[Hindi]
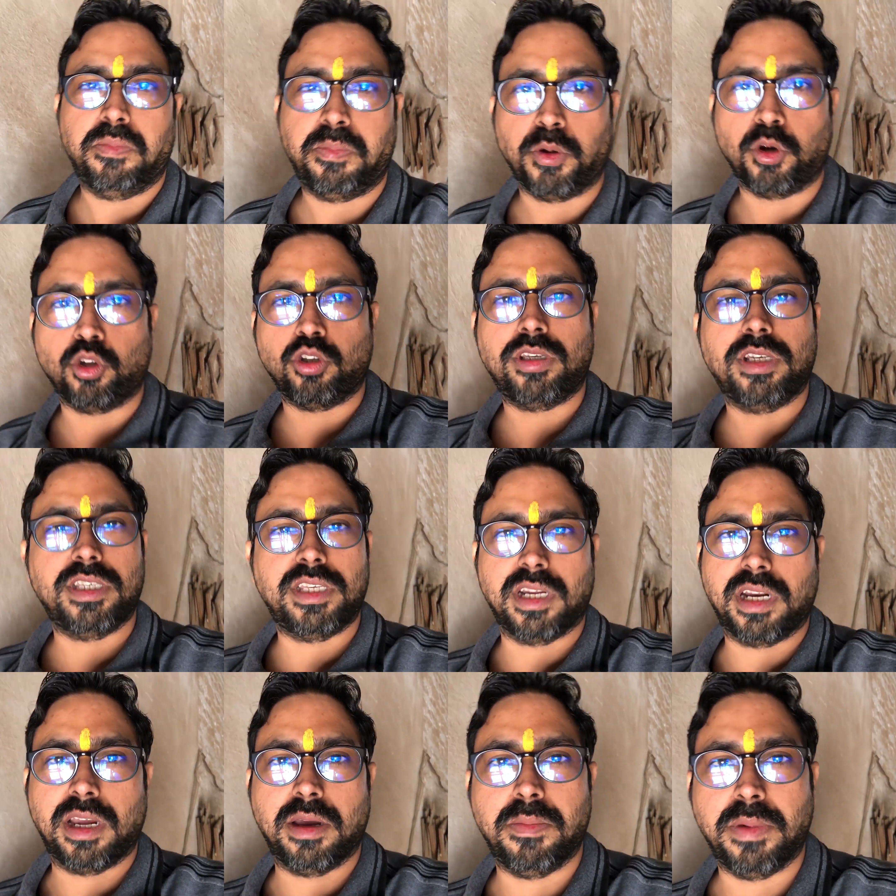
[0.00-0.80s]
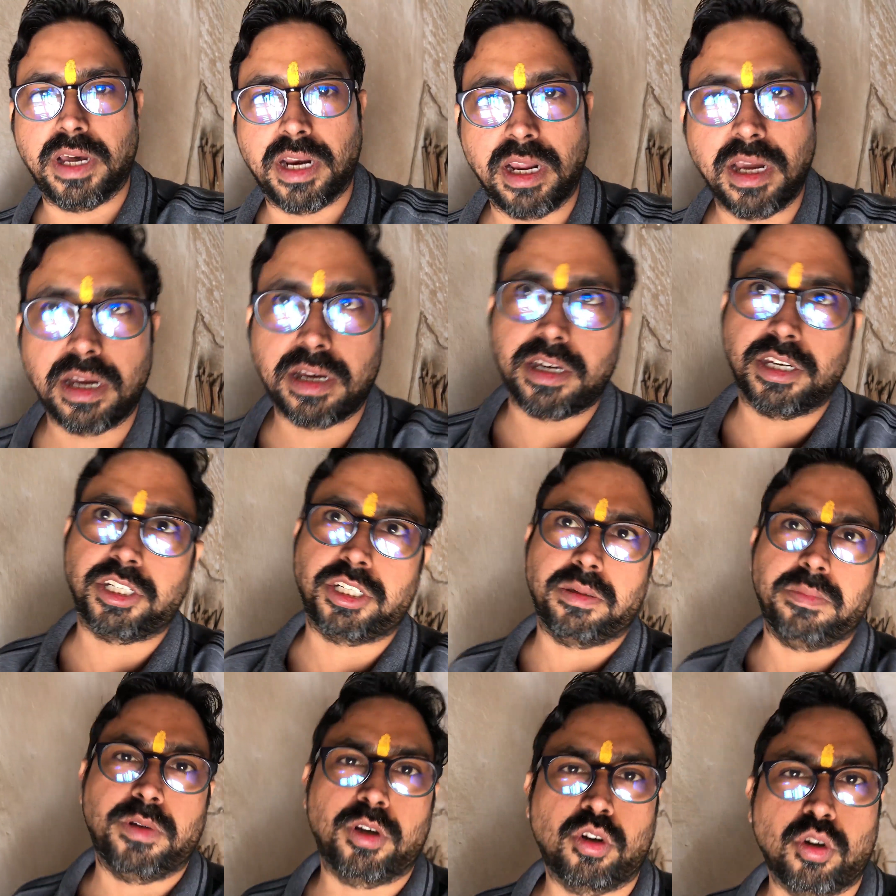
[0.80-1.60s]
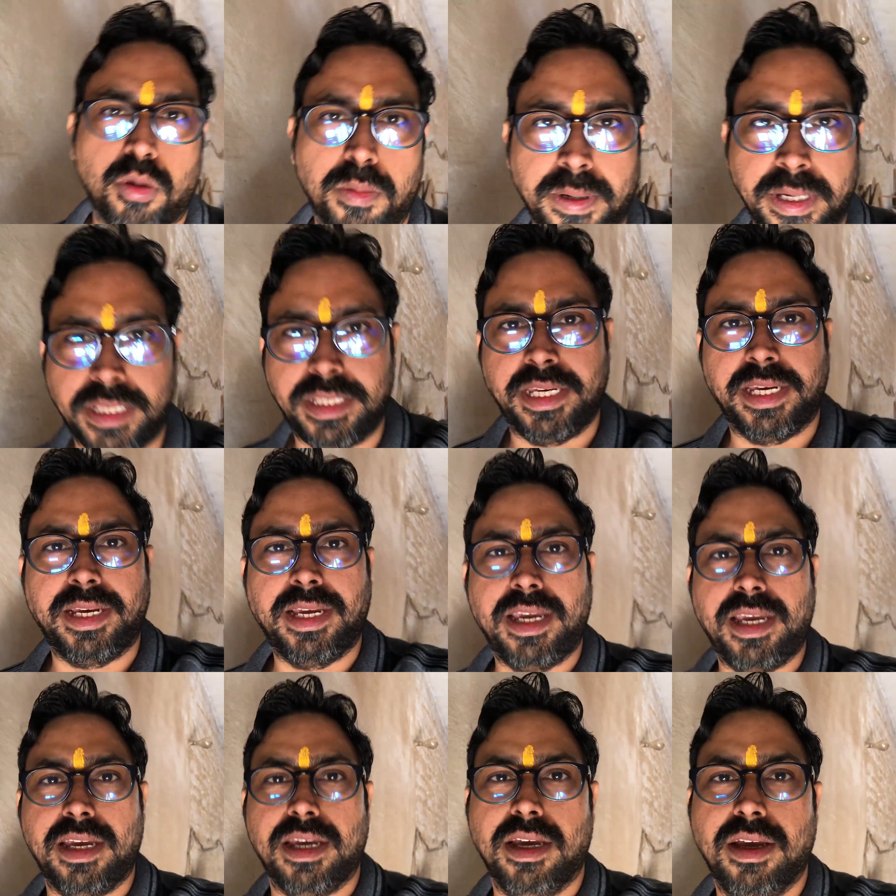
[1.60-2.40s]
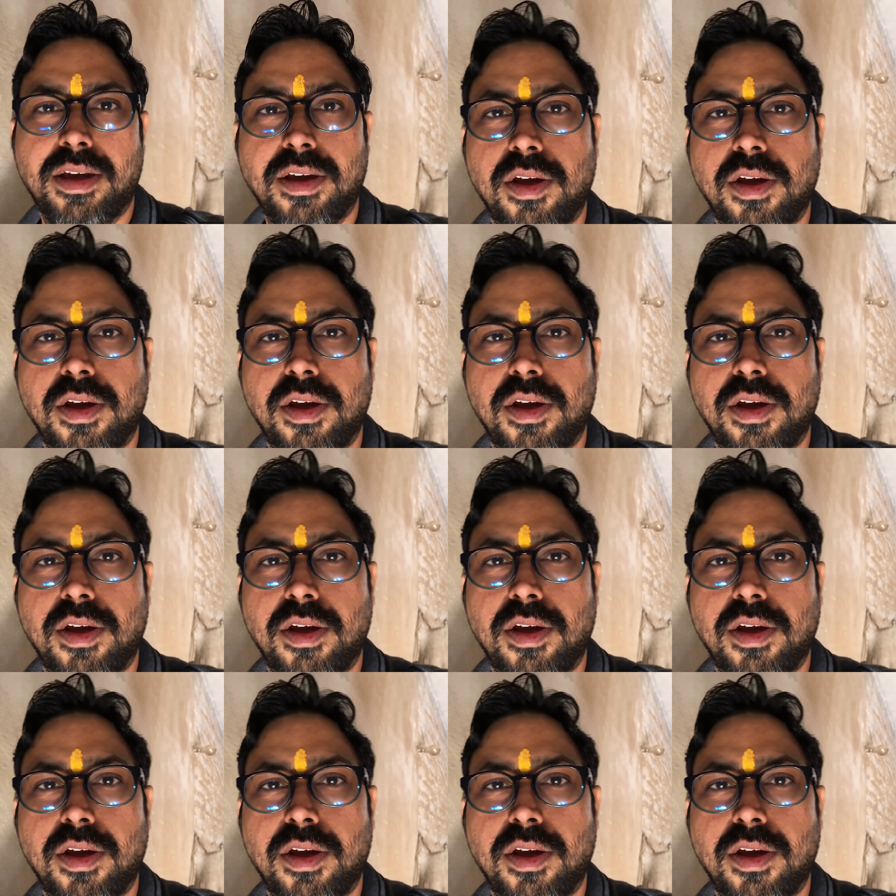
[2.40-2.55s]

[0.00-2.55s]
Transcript: प्रोसीजर है हमारा कस्टमर को भेजेंगे